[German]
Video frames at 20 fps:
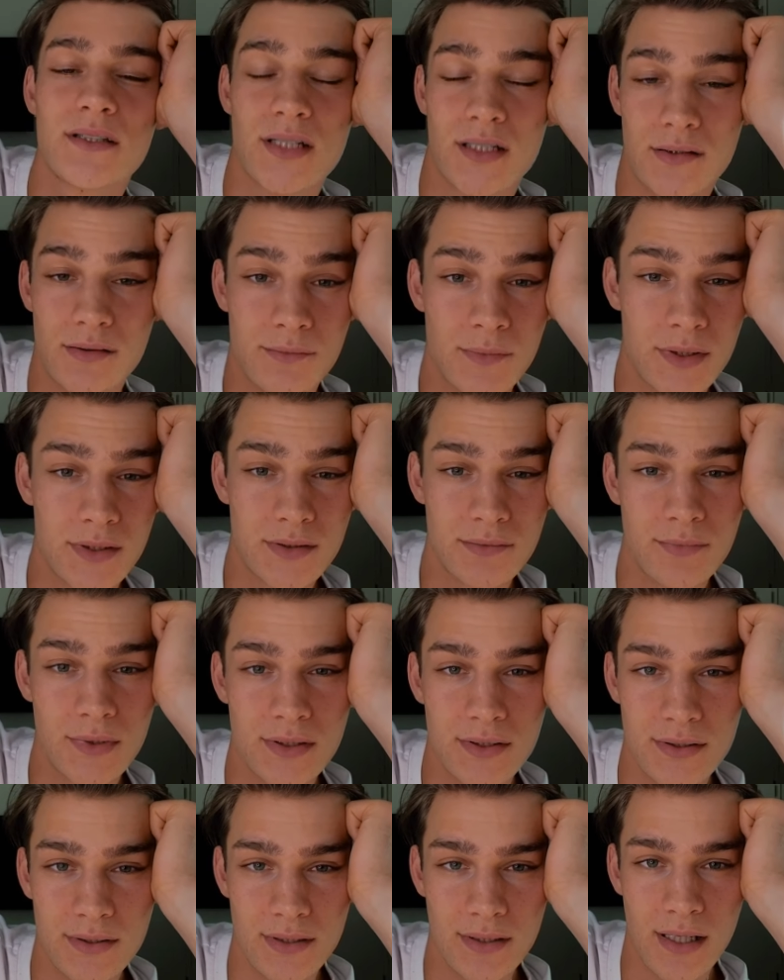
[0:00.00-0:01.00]
Ich hatte mit,
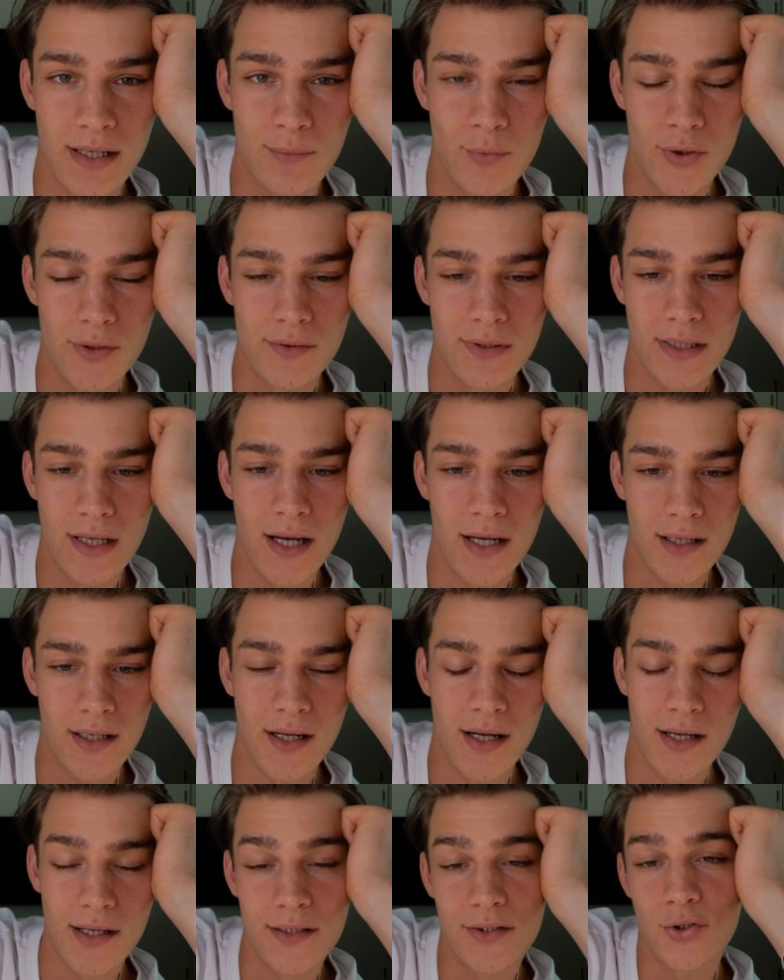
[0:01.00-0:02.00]
mit Ramon
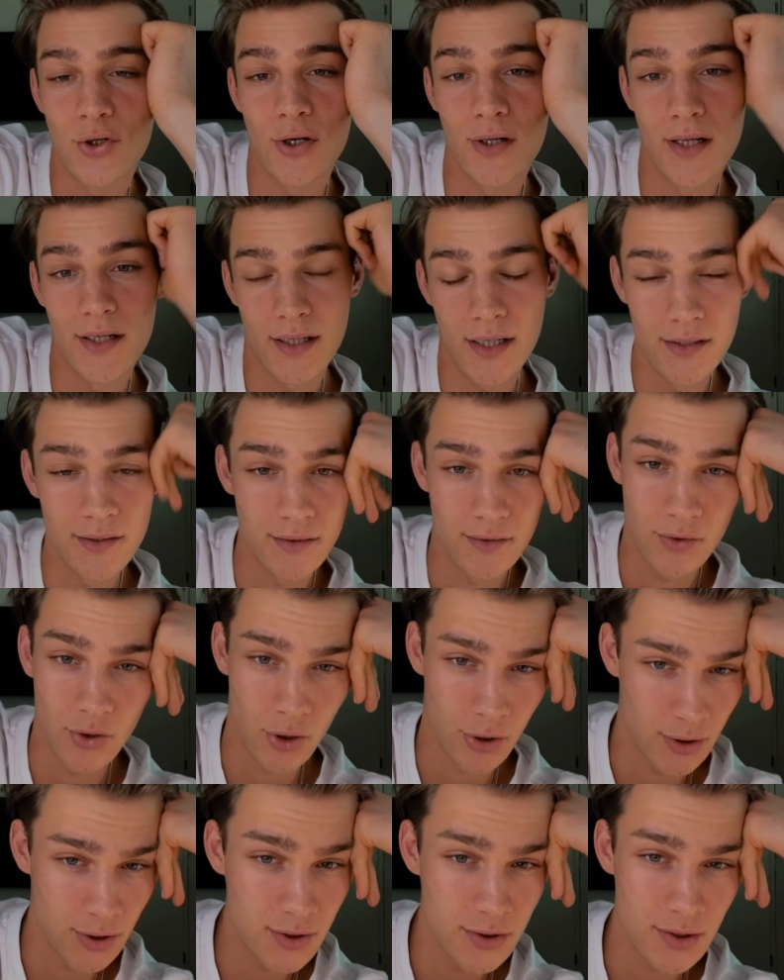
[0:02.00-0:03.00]
aka It Girl Agenten
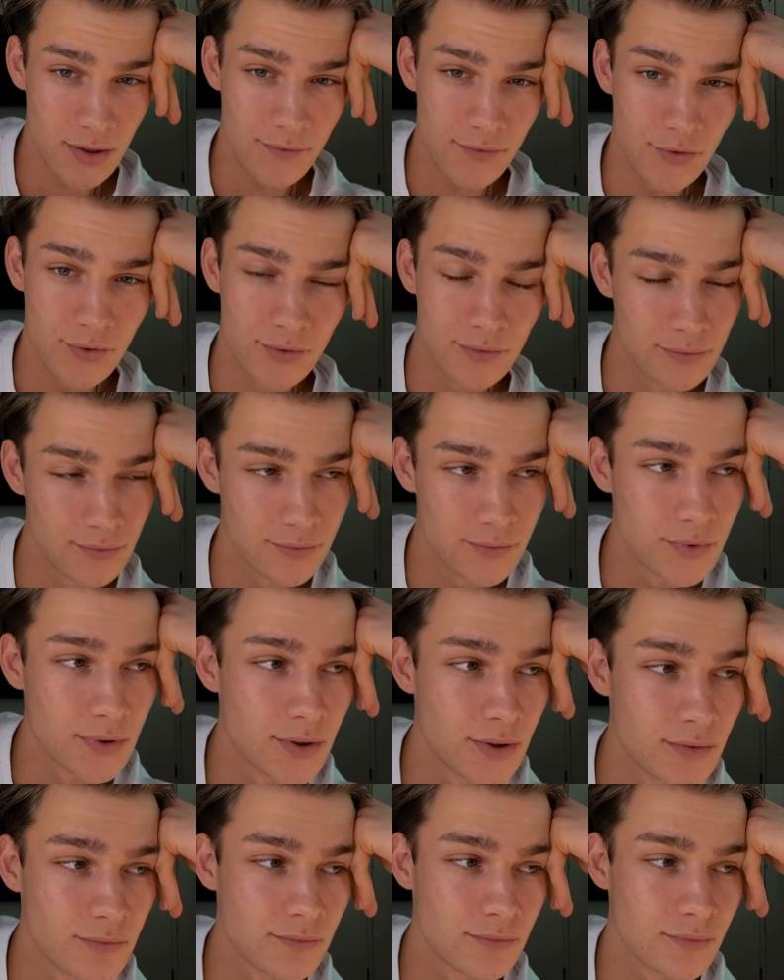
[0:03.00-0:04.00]
noch ein Interview,
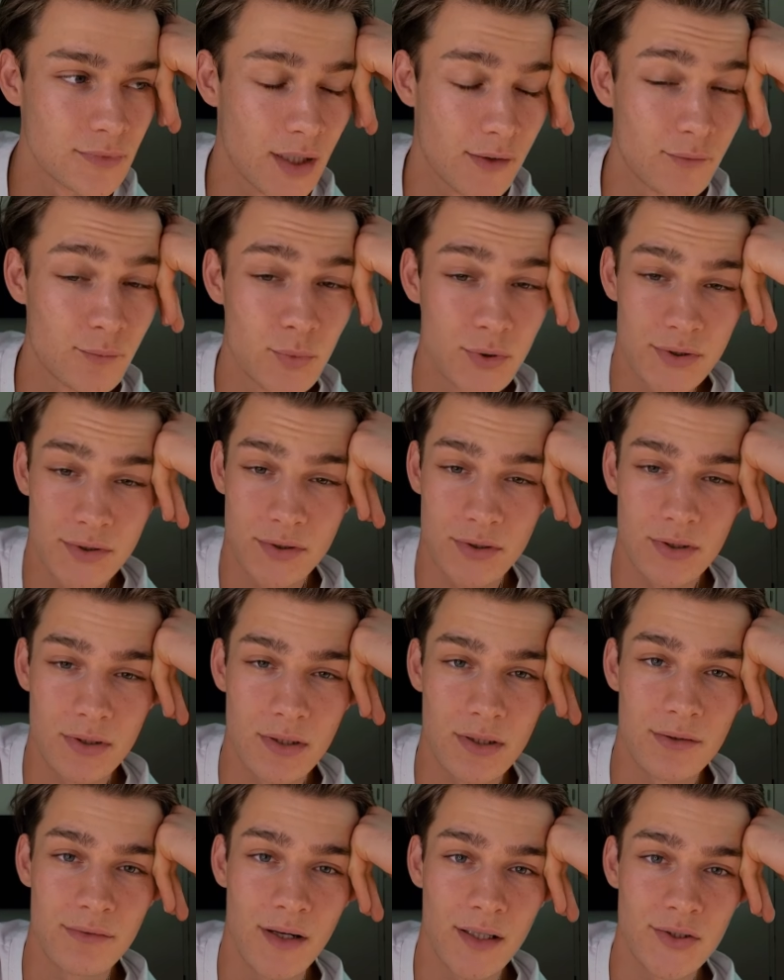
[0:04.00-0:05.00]
ähm, haben ein bisschen
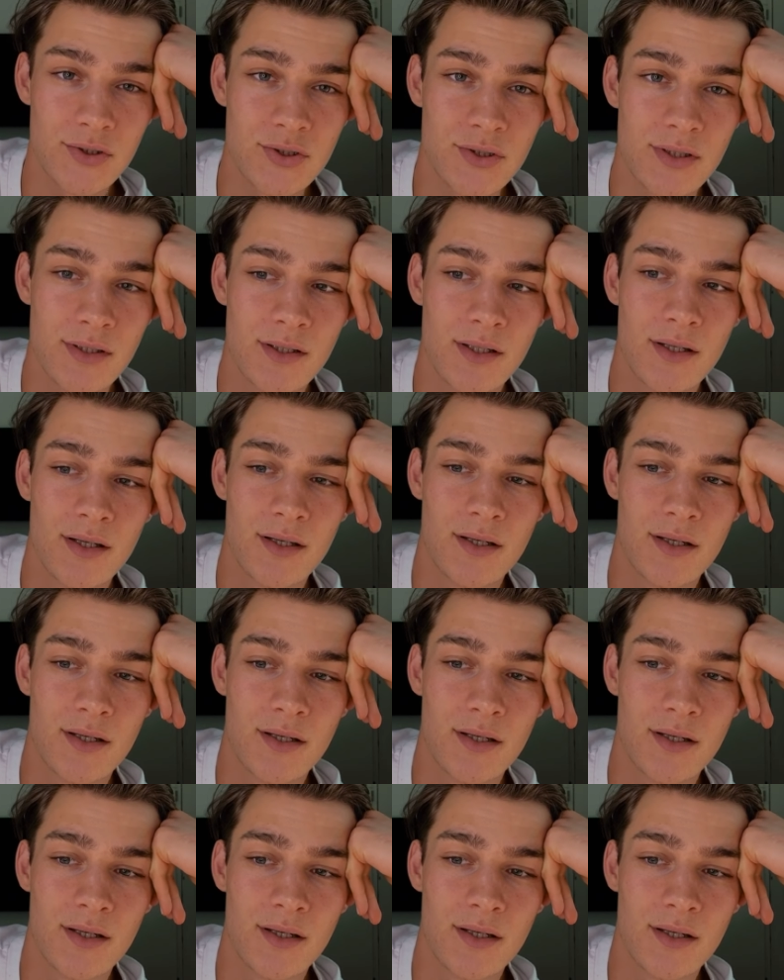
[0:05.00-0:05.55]
gequatscht.